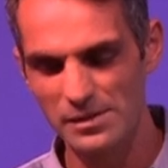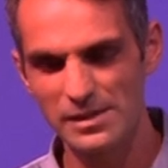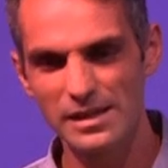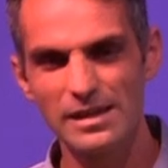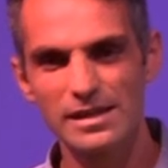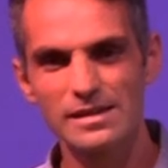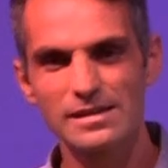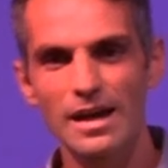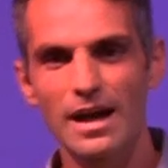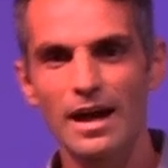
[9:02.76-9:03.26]
es die,
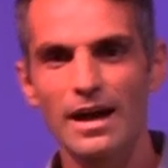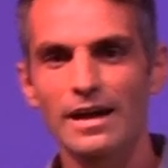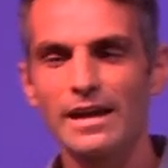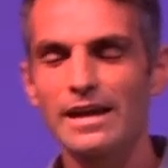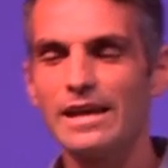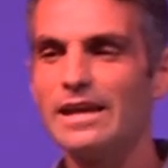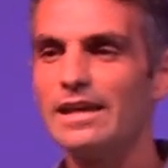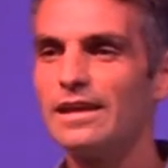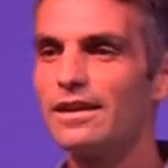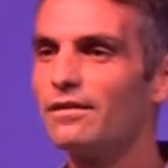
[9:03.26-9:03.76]
die sagen,
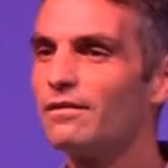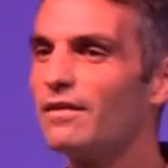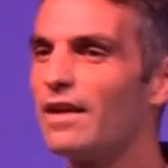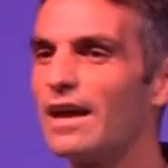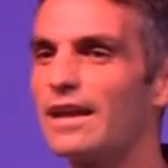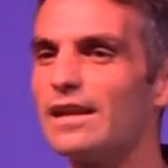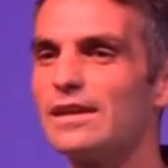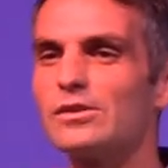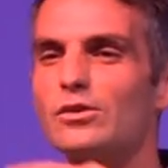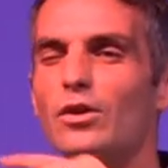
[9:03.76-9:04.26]
ich
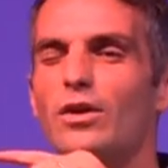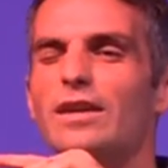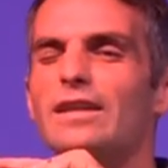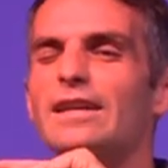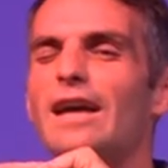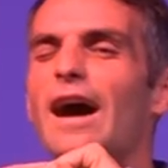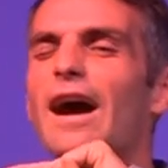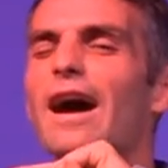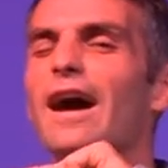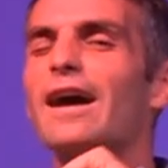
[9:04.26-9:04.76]
werde es
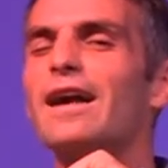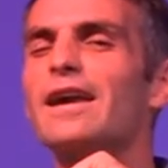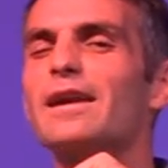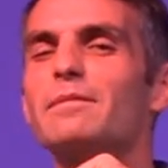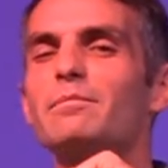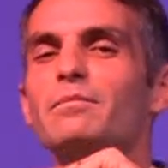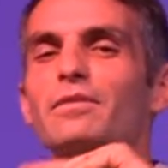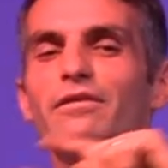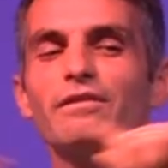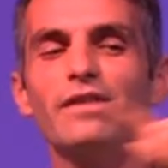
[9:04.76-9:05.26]
euch
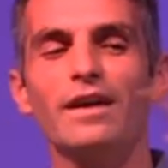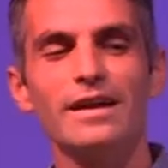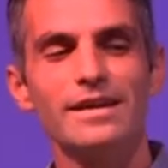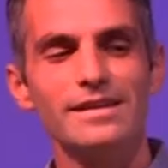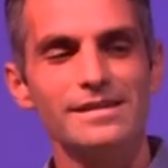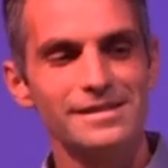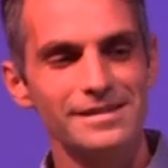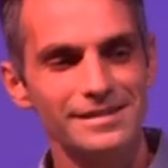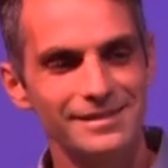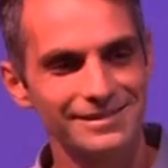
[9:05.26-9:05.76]
allen
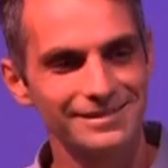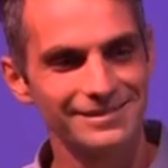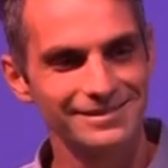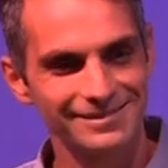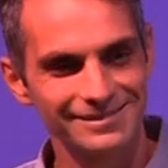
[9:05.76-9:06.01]
beweisen.